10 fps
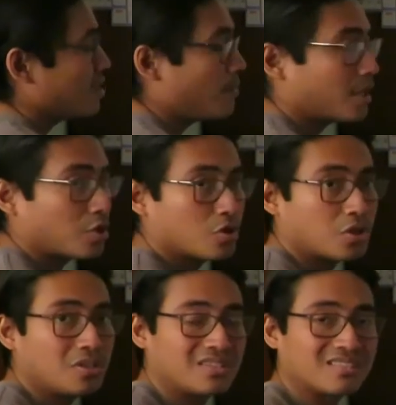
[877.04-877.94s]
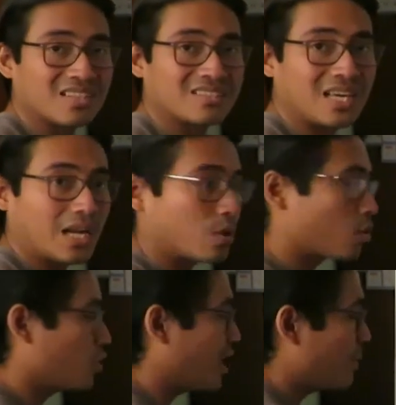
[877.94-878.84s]
Siempre que yo quiero interceptar algo
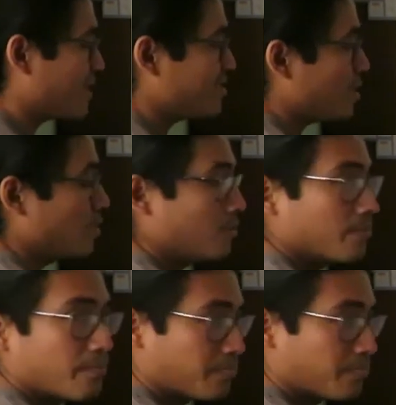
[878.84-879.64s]
con el vacío,